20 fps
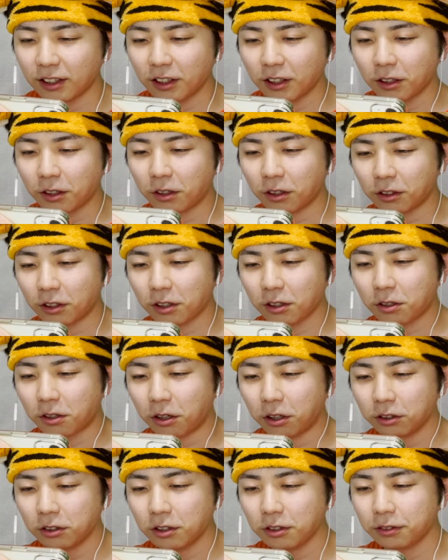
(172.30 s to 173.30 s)
この
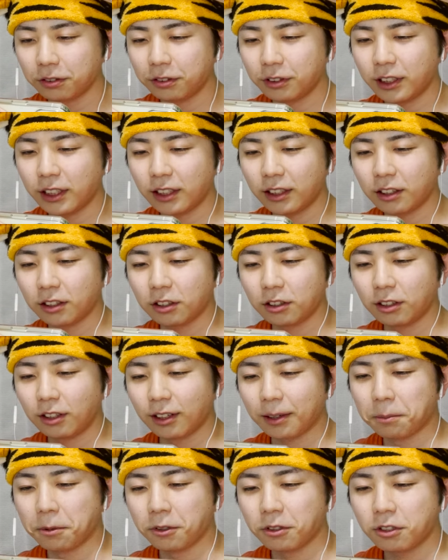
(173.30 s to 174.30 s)
この振りな
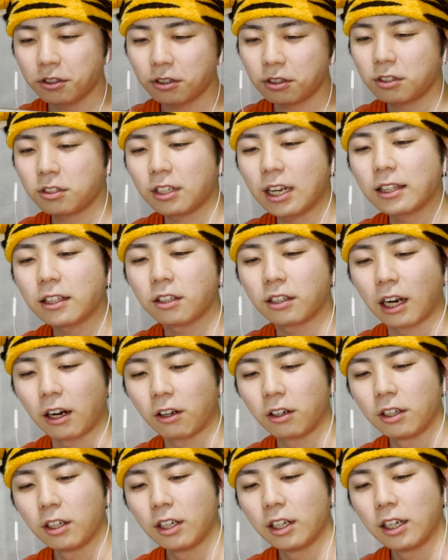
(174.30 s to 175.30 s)
んかもうちょっとなんて言うんだろ
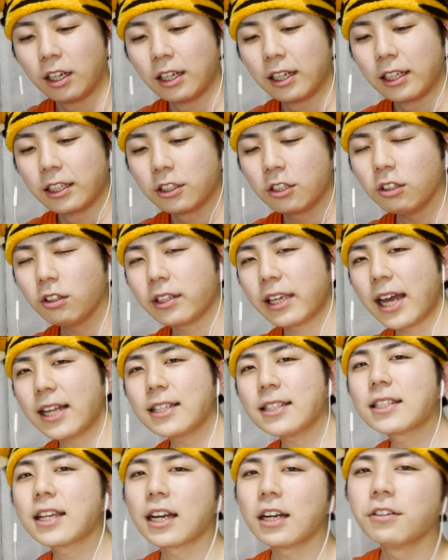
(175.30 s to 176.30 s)
うちょっとや
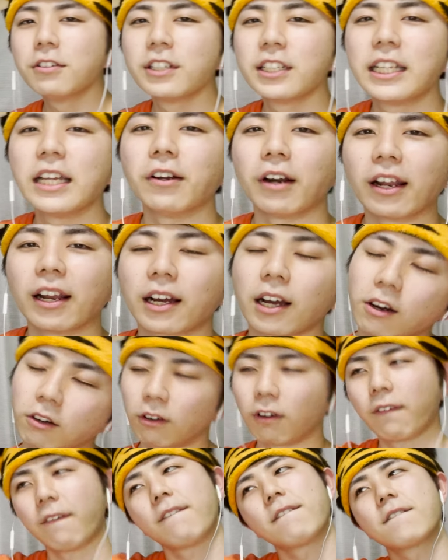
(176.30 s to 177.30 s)
んちゃな振りだよねなんかこ
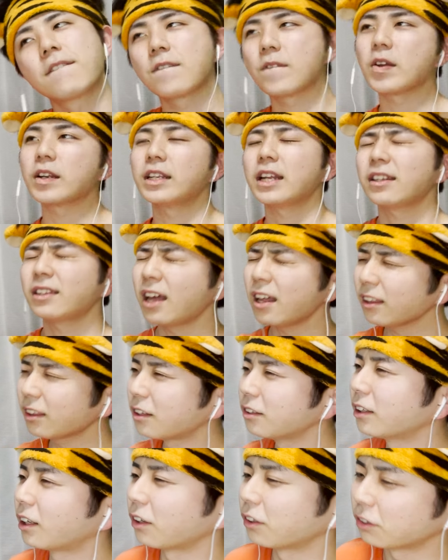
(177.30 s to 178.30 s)
のな、なんて
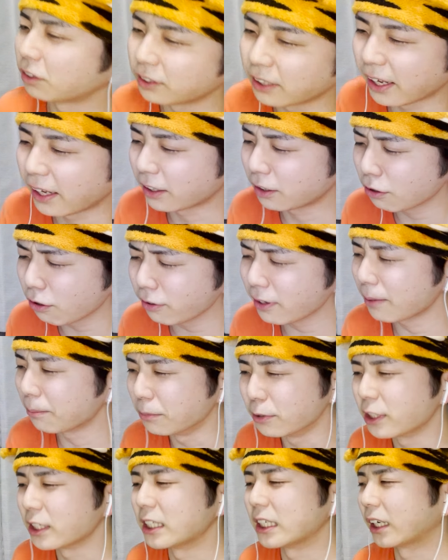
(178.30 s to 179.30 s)
言うんだろう。これね、表現
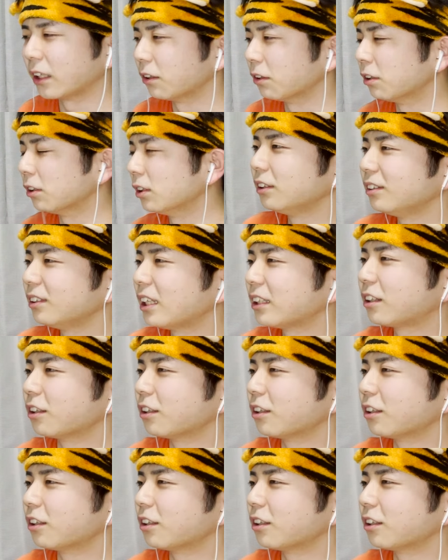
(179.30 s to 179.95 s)
むずいんだけど、なんて